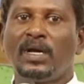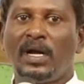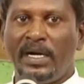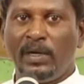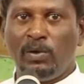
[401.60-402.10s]

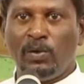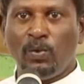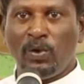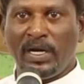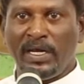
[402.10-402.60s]
கடவுள்
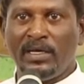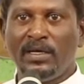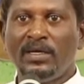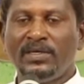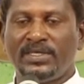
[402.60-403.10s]
உங்களை
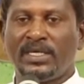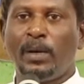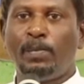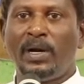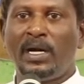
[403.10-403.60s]

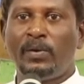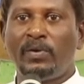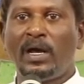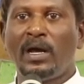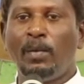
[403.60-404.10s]

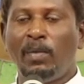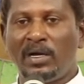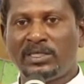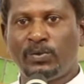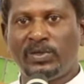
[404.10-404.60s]
சிறப்பானவராக
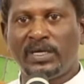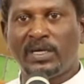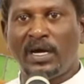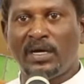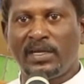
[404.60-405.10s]

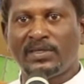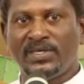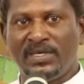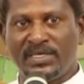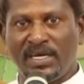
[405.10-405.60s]
மாற்றுவதற்காக தான்
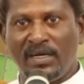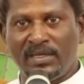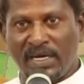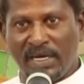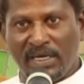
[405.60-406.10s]
சிச்சைகள்
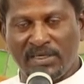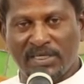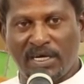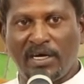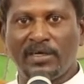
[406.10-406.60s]

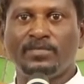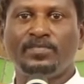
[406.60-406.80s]
தருகின்றார்